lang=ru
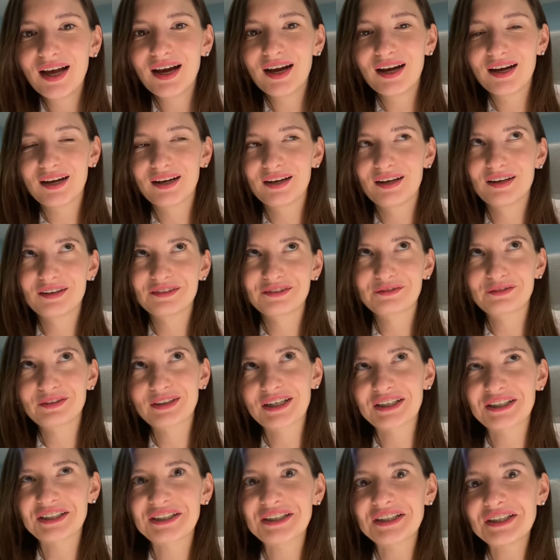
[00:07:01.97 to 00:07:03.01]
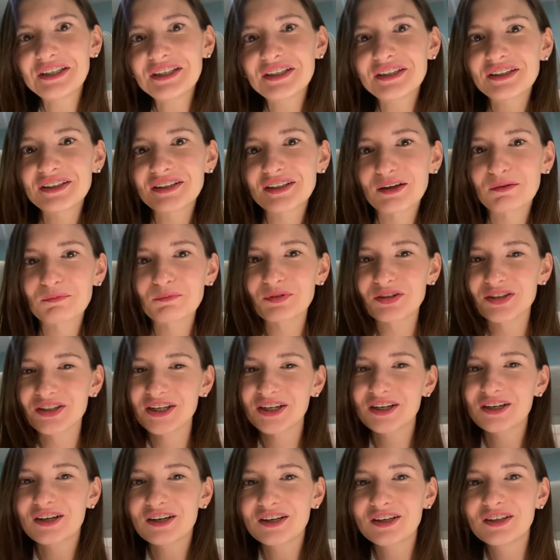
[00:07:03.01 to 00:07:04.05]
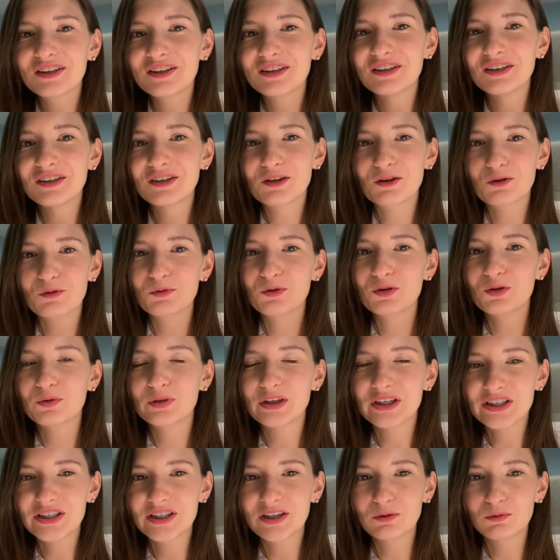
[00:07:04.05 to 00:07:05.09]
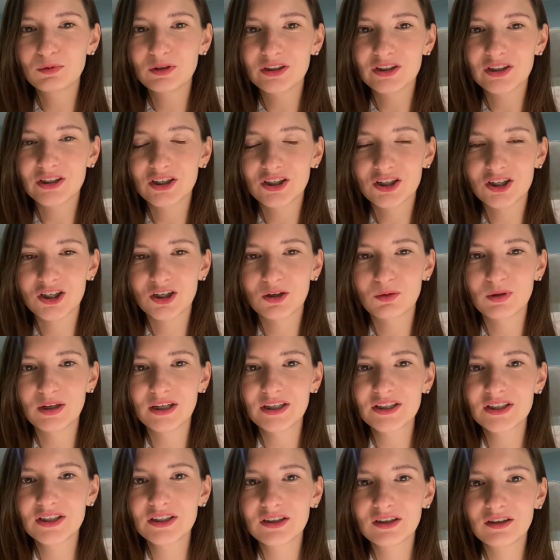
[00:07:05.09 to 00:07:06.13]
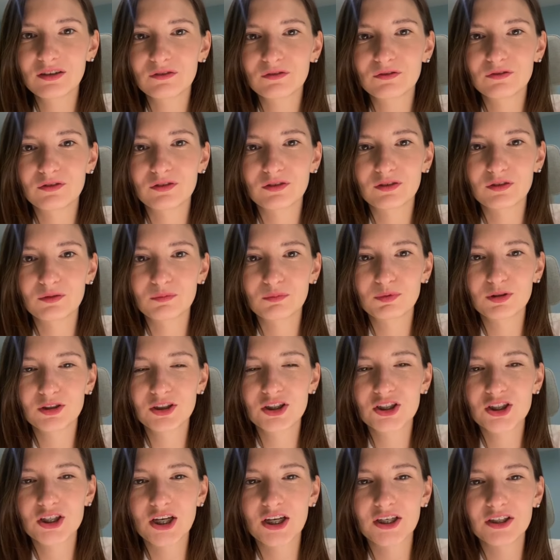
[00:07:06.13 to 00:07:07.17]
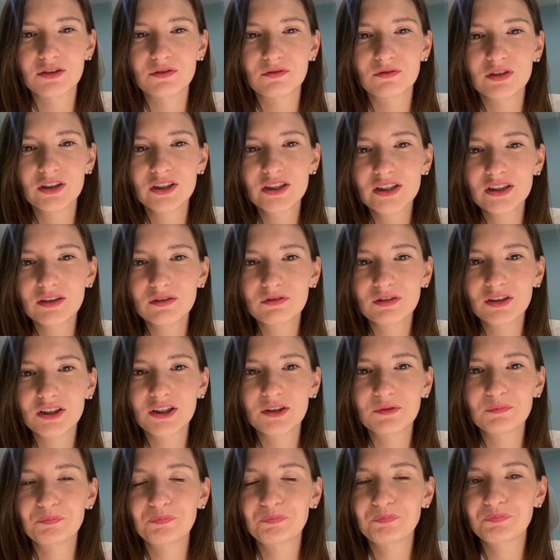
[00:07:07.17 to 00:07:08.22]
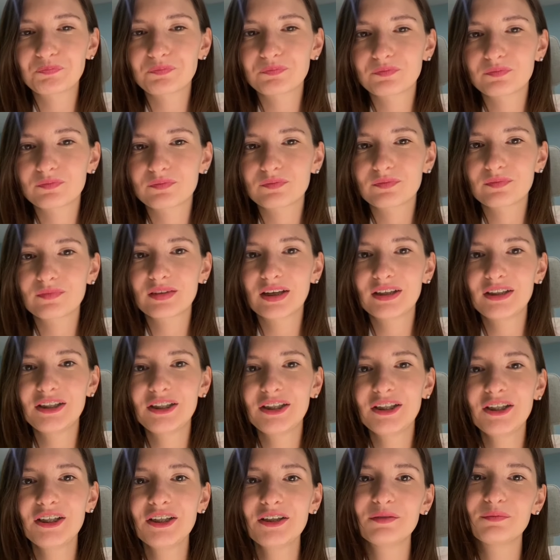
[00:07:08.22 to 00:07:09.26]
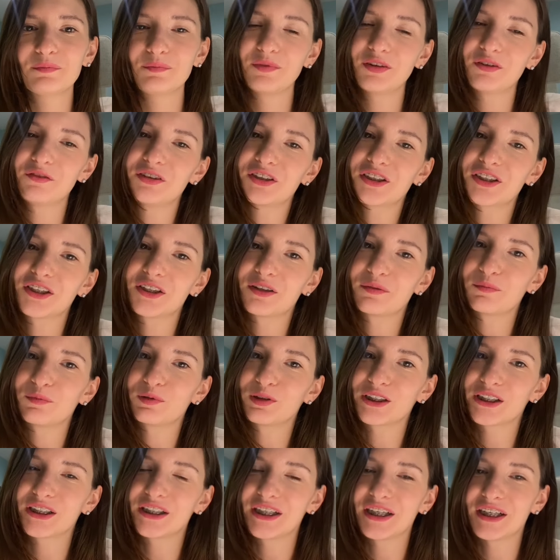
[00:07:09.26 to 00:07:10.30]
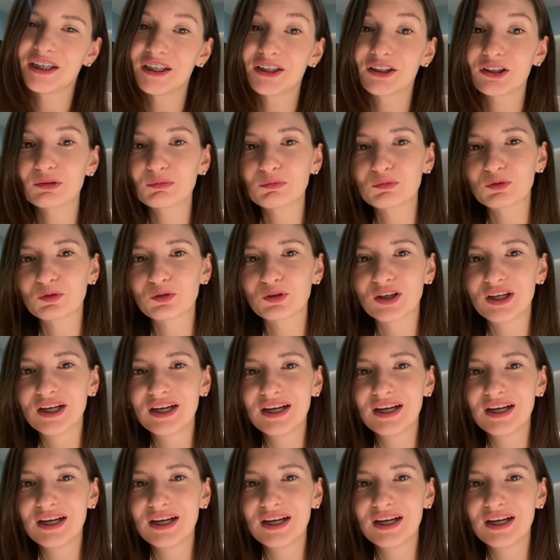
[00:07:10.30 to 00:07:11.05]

а, какие-то там закрытые круглые столы старшеклассников, э, посещать выставки. И, наверное, благодаря этому